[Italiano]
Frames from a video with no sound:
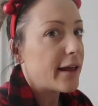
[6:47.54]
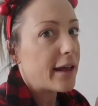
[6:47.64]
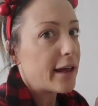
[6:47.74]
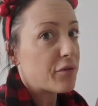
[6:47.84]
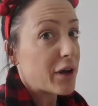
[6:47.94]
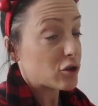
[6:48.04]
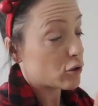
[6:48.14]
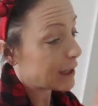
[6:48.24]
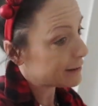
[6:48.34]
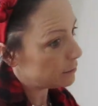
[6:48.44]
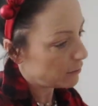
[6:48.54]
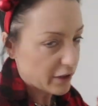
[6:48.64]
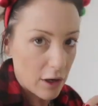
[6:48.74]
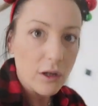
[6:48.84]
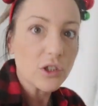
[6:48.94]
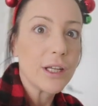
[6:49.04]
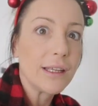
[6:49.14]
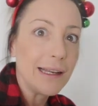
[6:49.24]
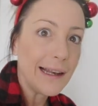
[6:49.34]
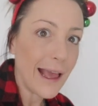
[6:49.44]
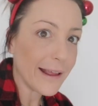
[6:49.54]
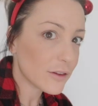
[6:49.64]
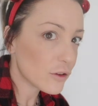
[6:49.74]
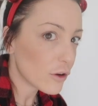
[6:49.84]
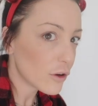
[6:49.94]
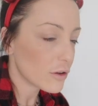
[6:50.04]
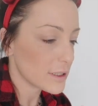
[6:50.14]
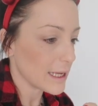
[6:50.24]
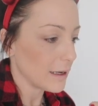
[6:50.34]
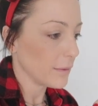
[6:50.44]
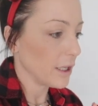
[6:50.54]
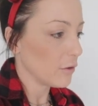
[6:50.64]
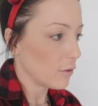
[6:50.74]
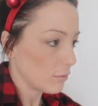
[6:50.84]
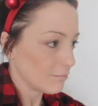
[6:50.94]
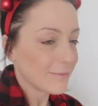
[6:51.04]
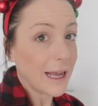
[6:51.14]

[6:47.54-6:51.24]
e faccio un attimo veloce il letto così almeno